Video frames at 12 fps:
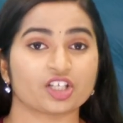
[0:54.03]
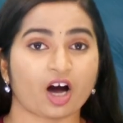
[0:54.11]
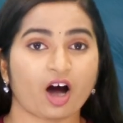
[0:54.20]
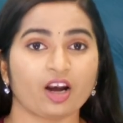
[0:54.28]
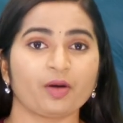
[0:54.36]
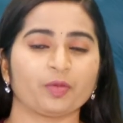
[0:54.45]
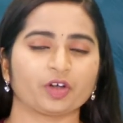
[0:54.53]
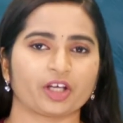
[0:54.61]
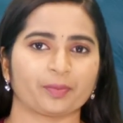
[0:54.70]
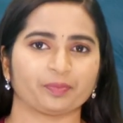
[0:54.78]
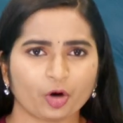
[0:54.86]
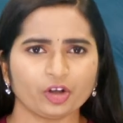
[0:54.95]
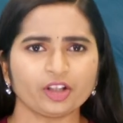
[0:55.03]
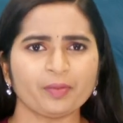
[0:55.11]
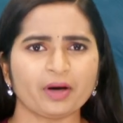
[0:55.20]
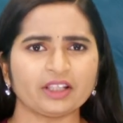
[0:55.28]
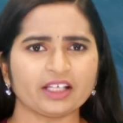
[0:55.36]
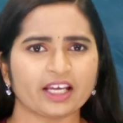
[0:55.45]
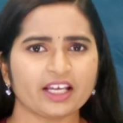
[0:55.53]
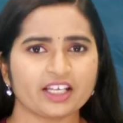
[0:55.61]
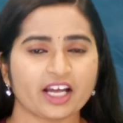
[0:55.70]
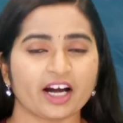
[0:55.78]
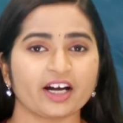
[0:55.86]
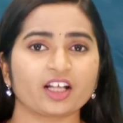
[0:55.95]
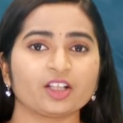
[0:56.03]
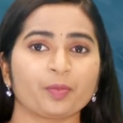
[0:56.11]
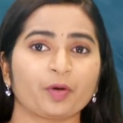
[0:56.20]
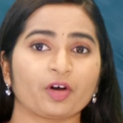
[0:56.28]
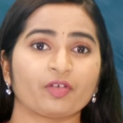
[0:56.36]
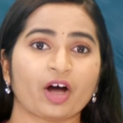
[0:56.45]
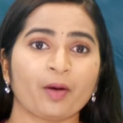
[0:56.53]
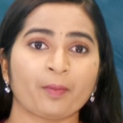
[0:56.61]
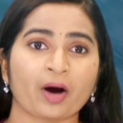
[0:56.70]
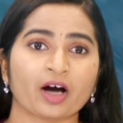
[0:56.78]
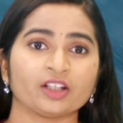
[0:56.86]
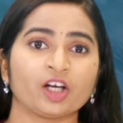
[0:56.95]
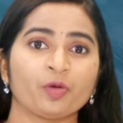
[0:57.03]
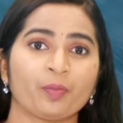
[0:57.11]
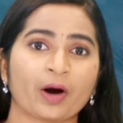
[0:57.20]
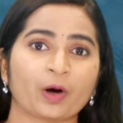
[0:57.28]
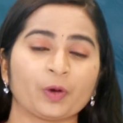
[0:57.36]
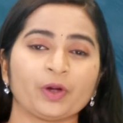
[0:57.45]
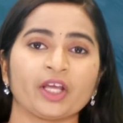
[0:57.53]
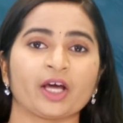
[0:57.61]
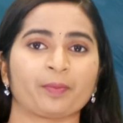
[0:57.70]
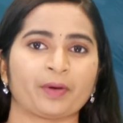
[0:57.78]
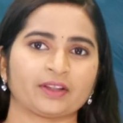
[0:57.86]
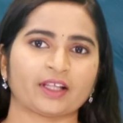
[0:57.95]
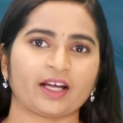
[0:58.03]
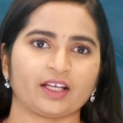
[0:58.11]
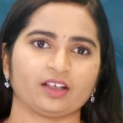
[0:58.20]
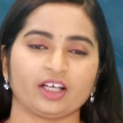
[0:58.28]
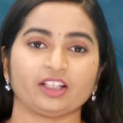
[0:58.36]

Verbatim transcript: చాలా ముఖ్యం కొంతమందికి ఏడాది పొడవునా పాదాలు పగుళ్లు ఏర్పడతాయి